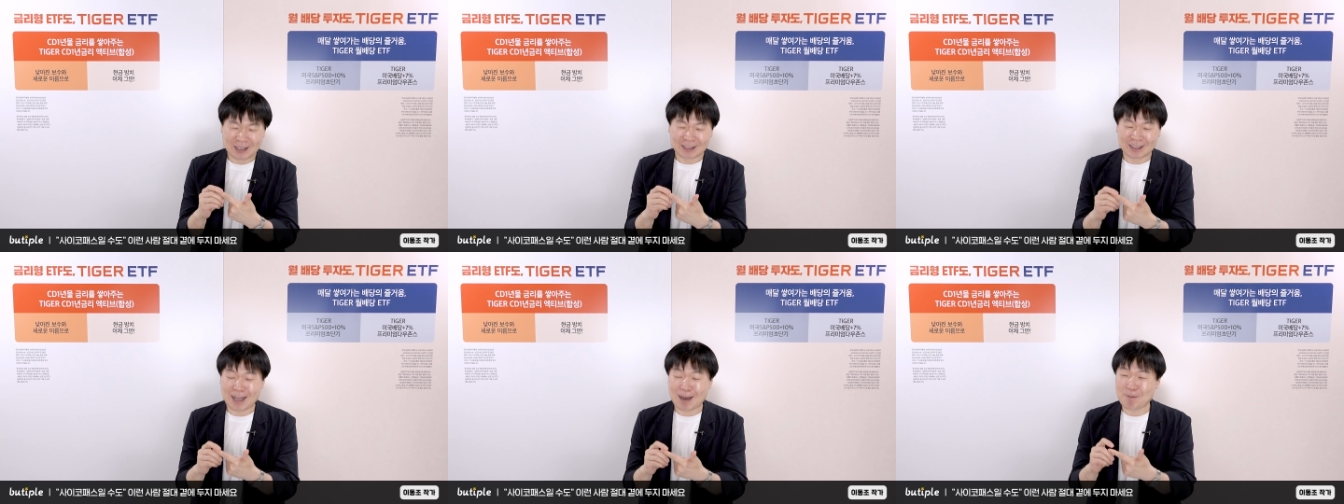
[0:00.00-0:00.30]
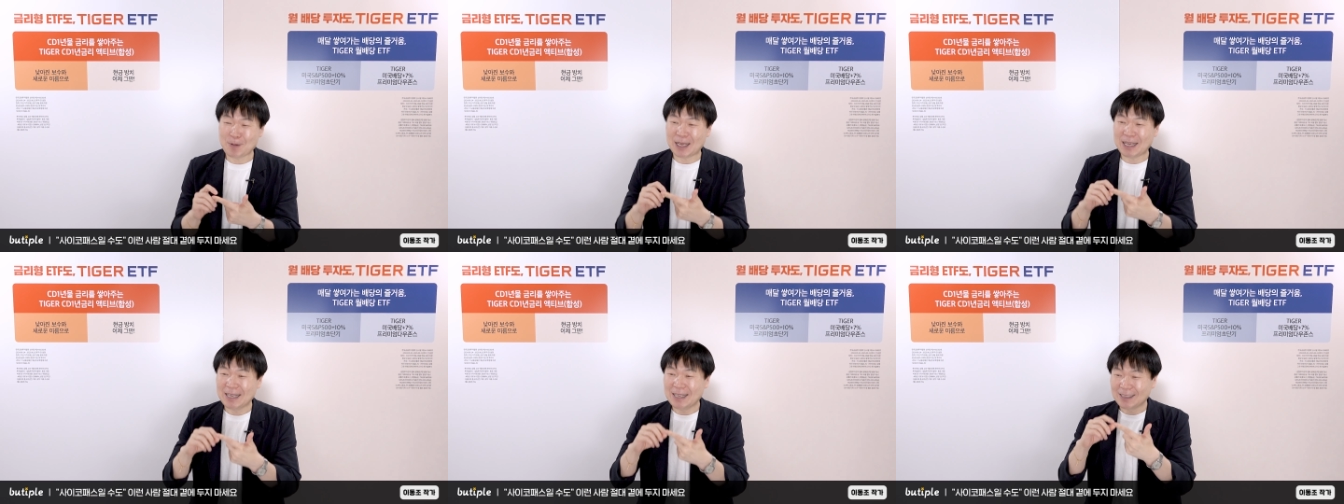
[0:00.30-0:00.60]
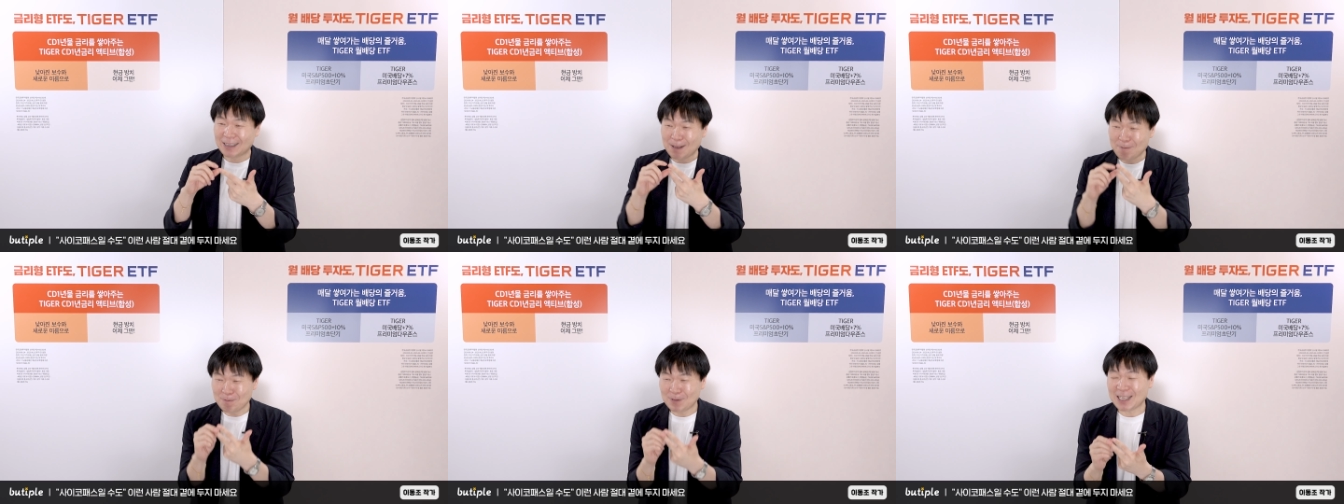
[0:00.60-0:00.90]
그 다음에
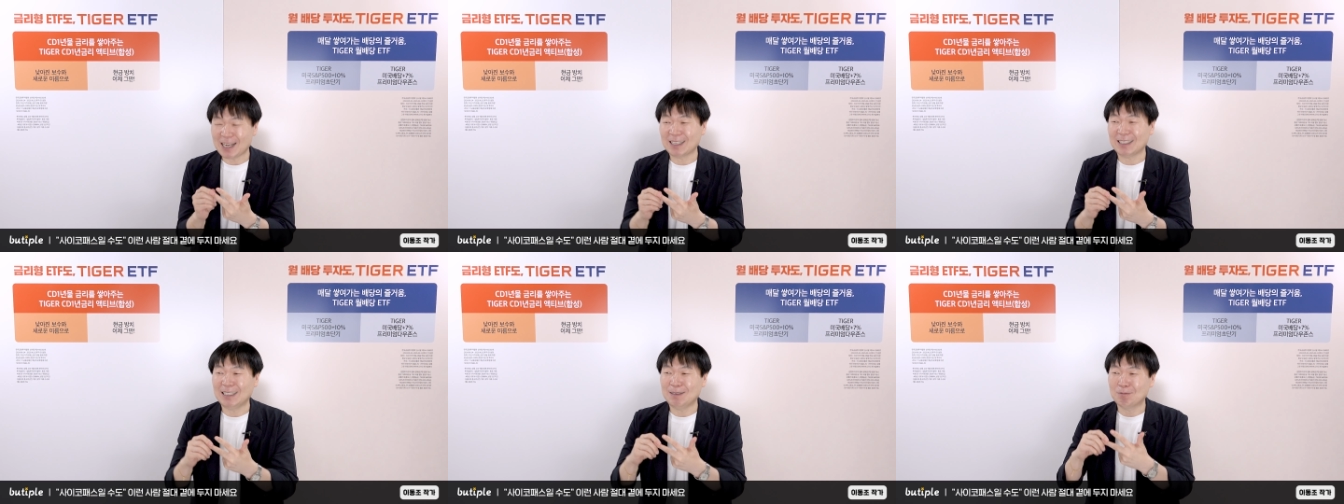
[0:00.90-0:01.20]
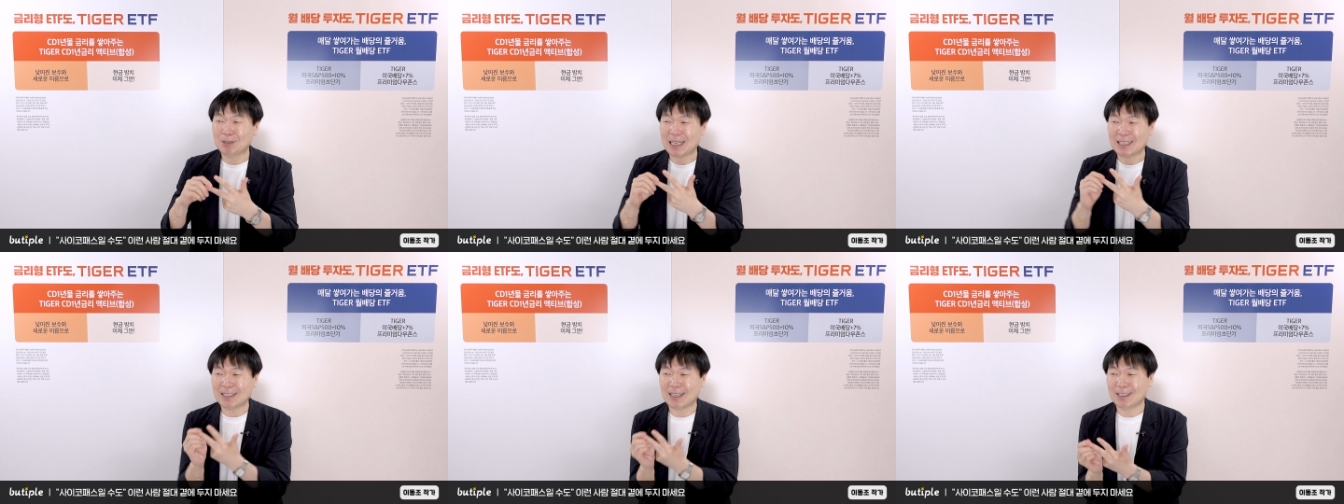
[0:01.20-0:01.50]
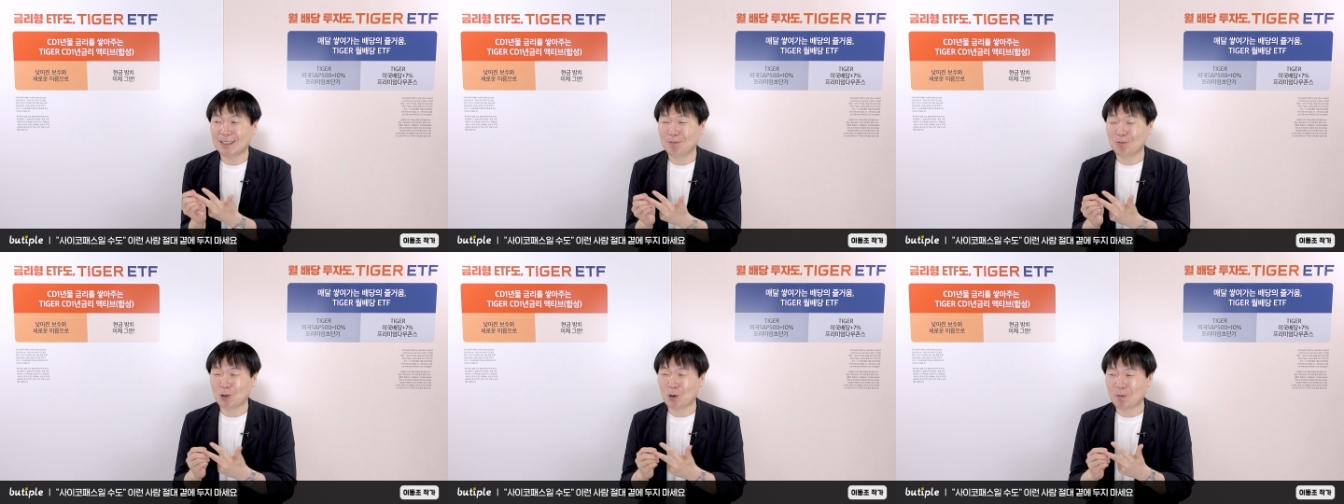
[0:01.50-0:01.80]
팀장님,
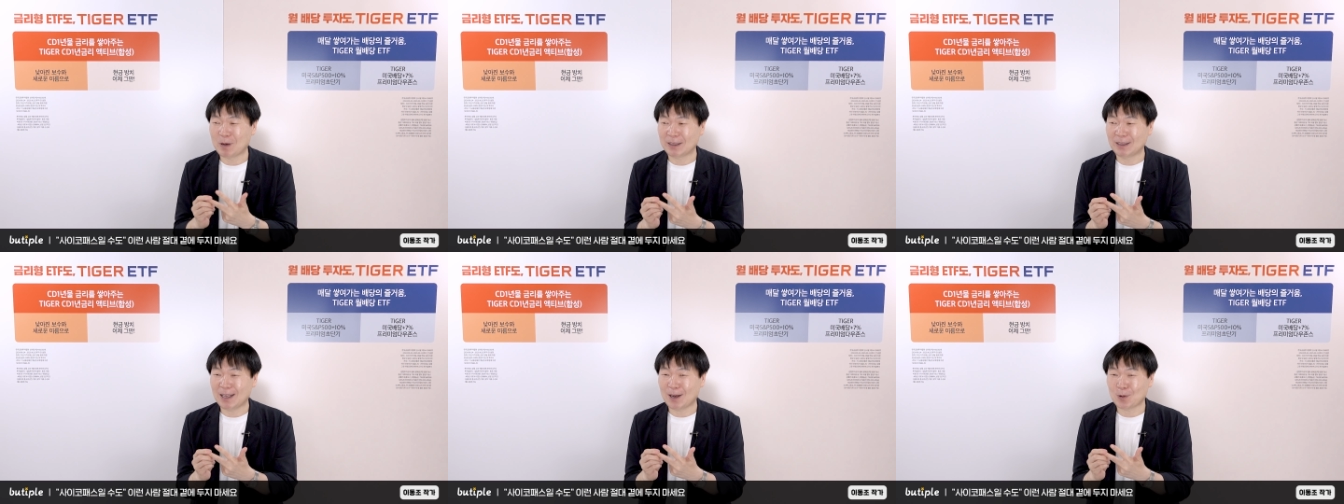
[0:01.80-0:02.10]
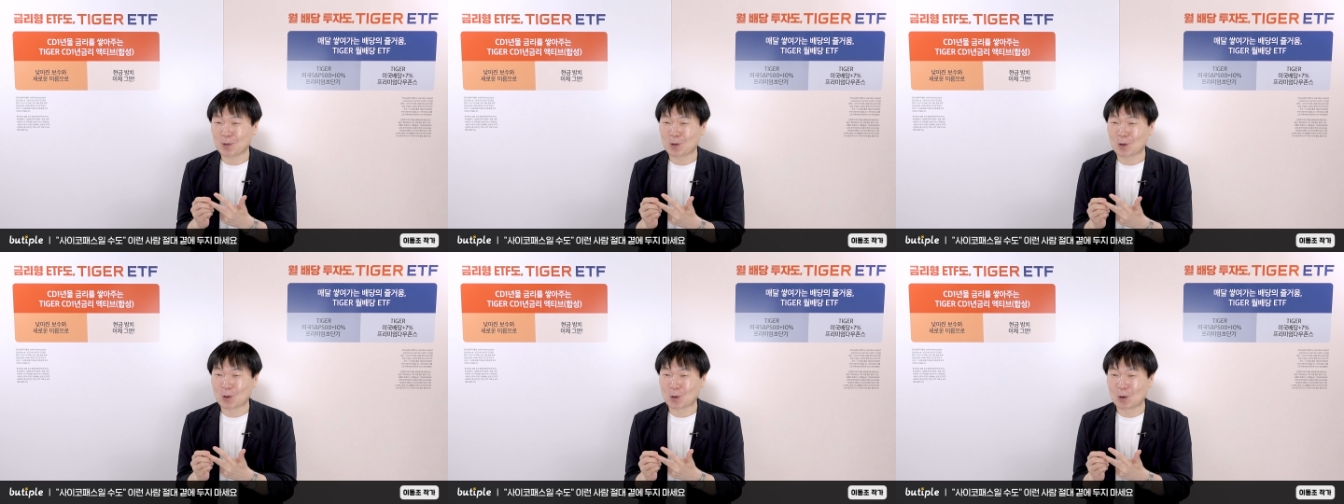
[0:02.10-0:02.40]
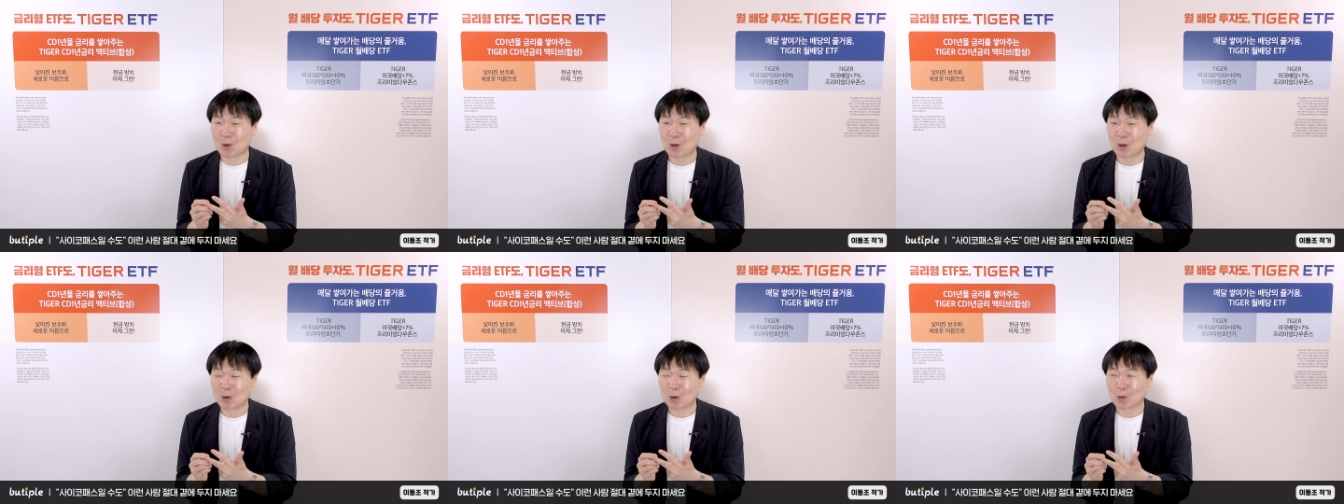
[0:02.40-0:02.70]
사장님도
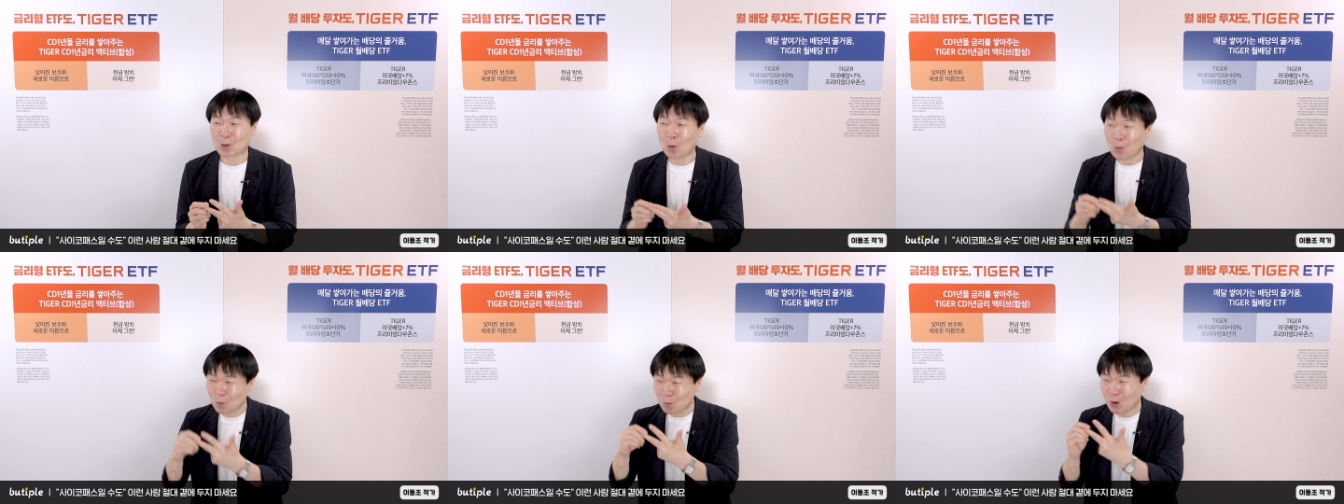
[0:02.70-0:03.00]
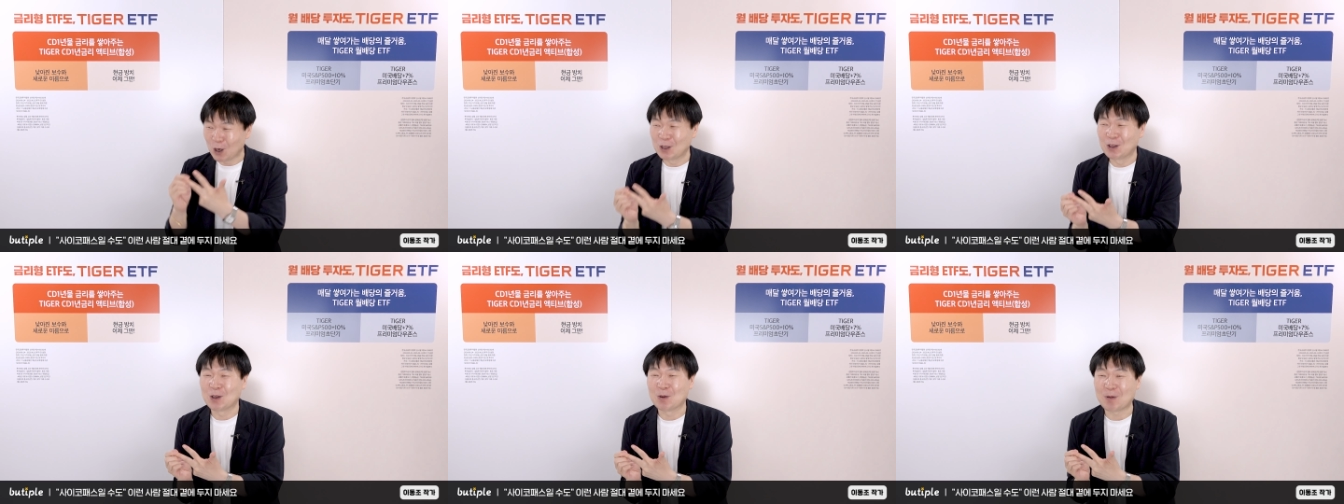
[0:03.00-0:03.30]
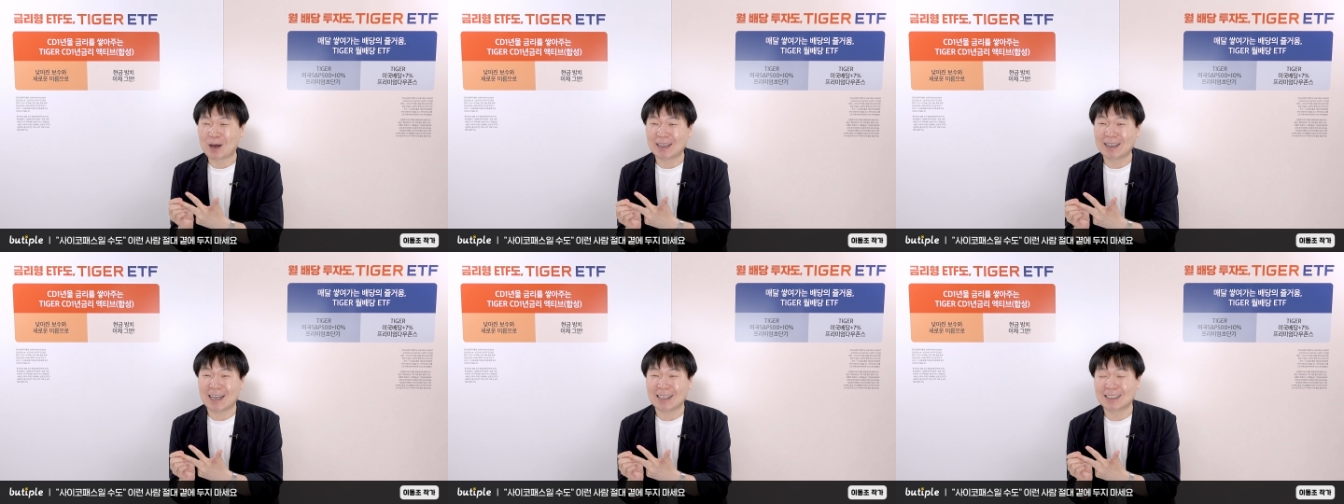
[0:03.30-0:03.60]
만나고 공무원도
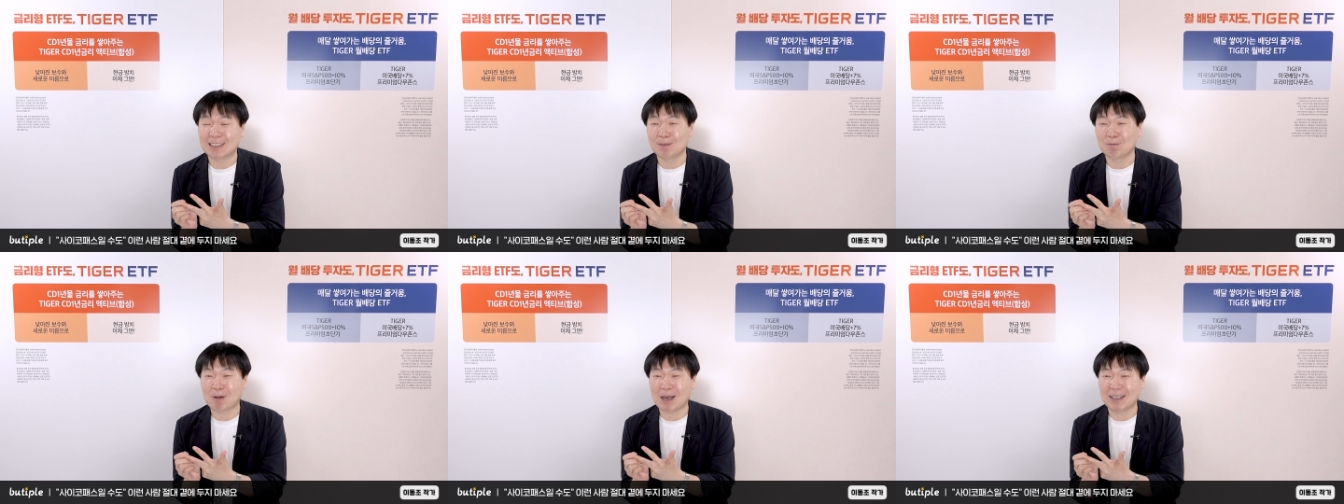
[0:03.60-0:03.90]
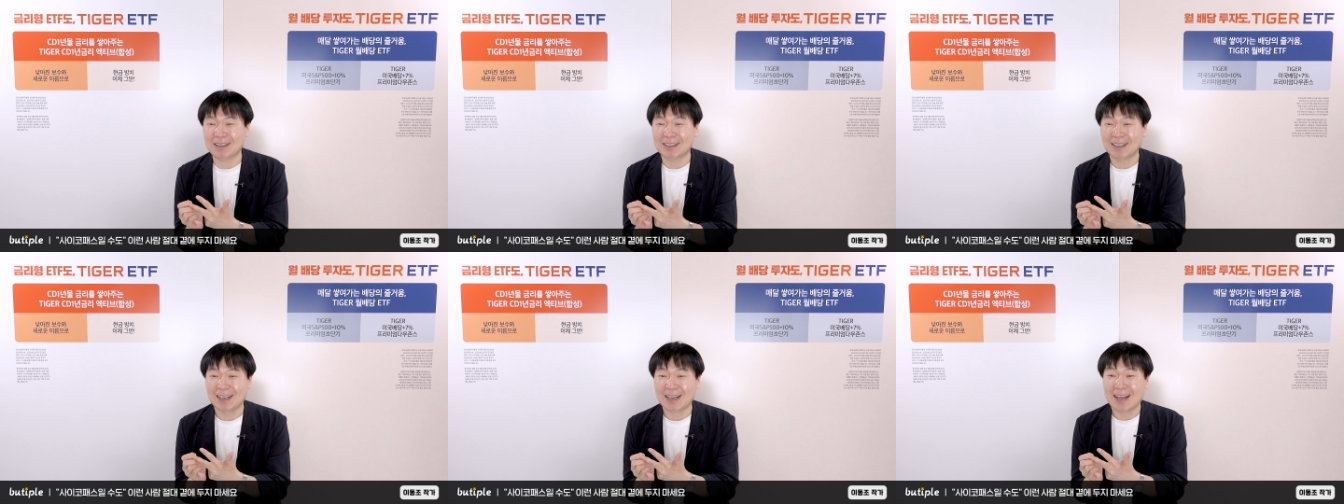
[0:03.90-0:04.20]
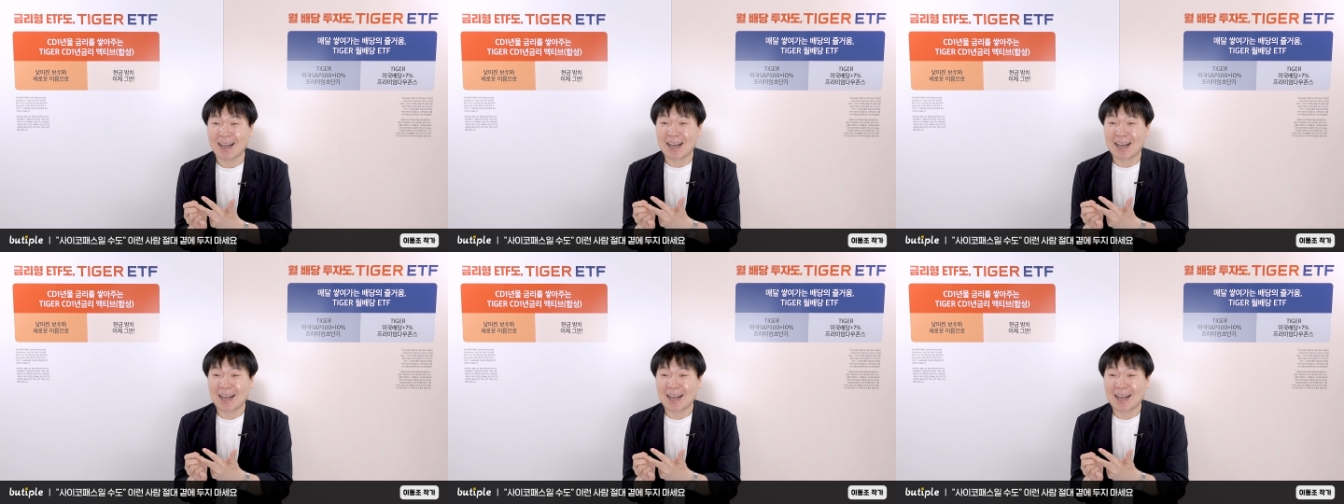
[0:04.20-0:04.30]
만나지만